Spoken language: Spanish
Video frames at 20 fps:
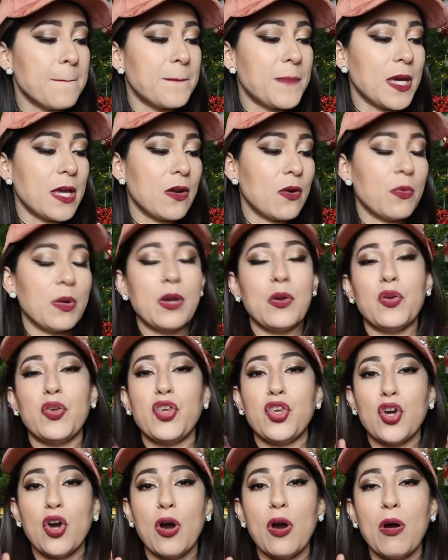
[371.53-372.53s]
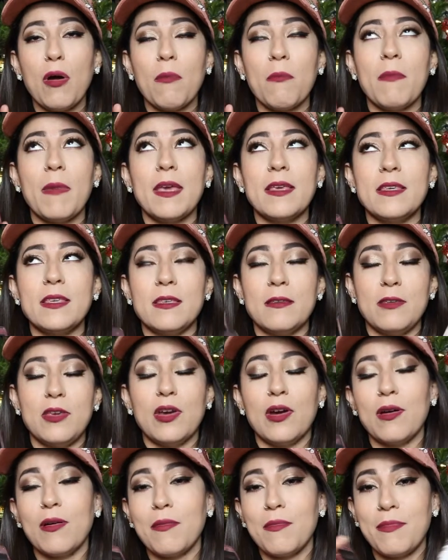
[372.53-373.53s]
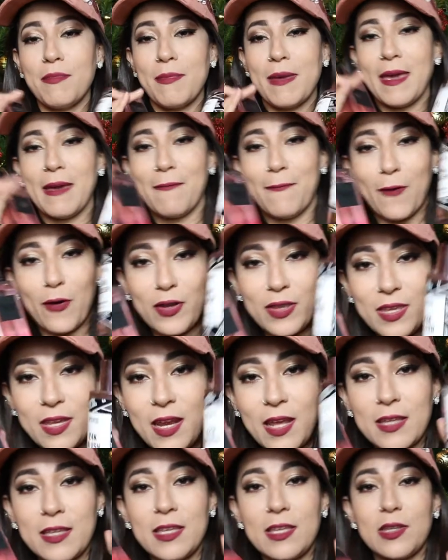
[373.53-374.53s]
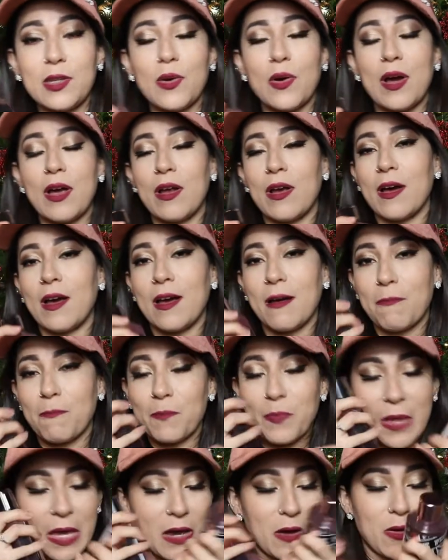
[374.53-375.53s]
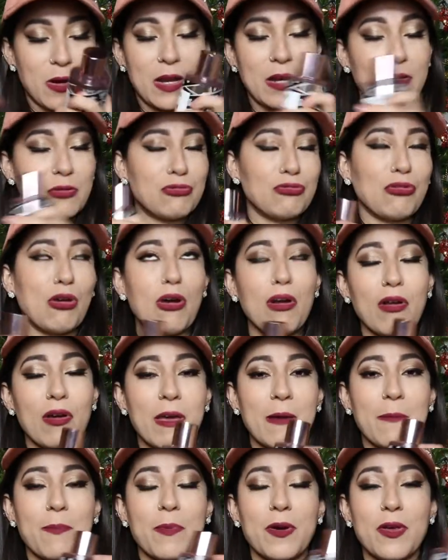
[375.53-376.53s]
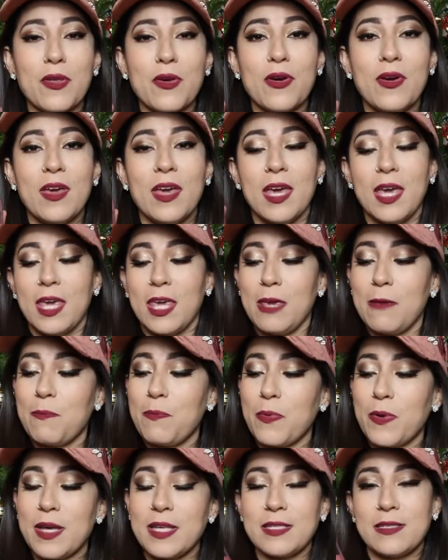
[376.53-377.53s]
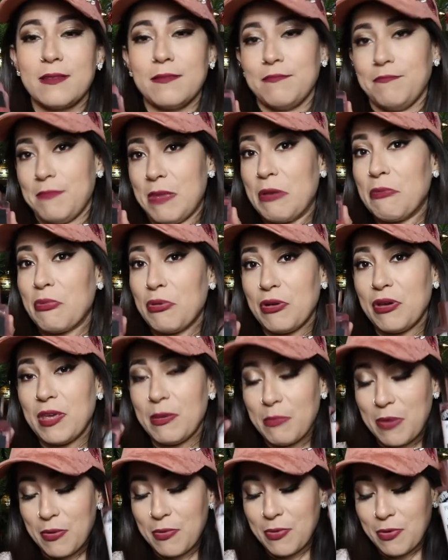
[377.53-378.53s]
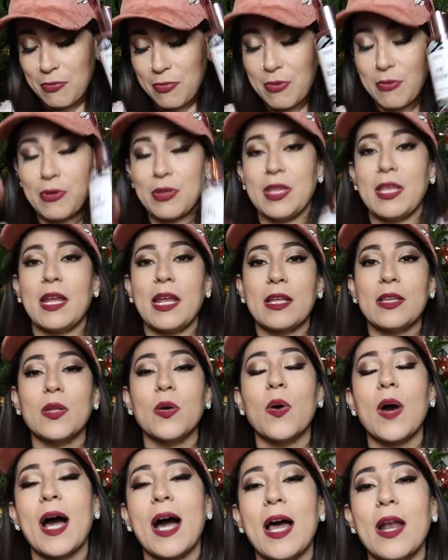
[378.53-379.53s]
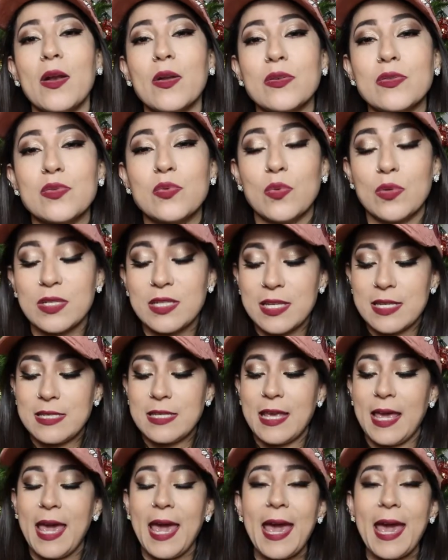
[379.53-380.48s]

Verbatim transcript: Pero bueno, yo me, yo me voy directito a, a, oler todo lo que puedo y pues me voy, me voy, me voy directo a los dulces.